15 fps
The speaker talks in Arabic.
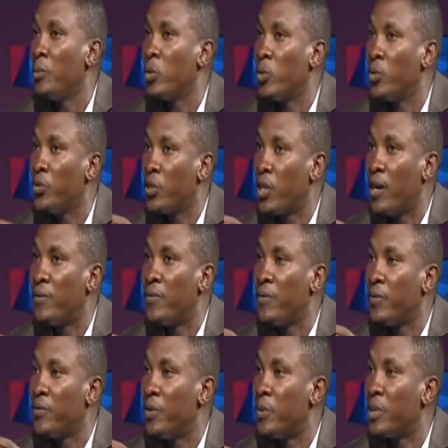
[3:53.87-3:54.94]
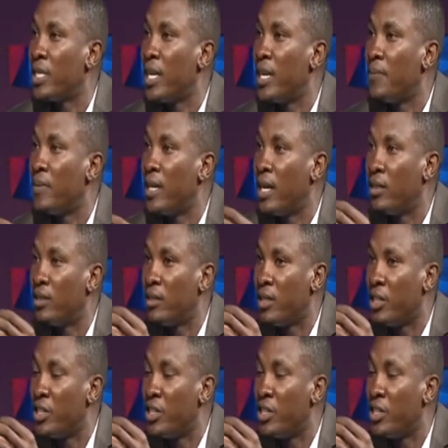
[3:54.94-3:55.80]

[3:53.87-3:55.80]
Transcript: يكون في ضعف في مساله بتاعت نعم.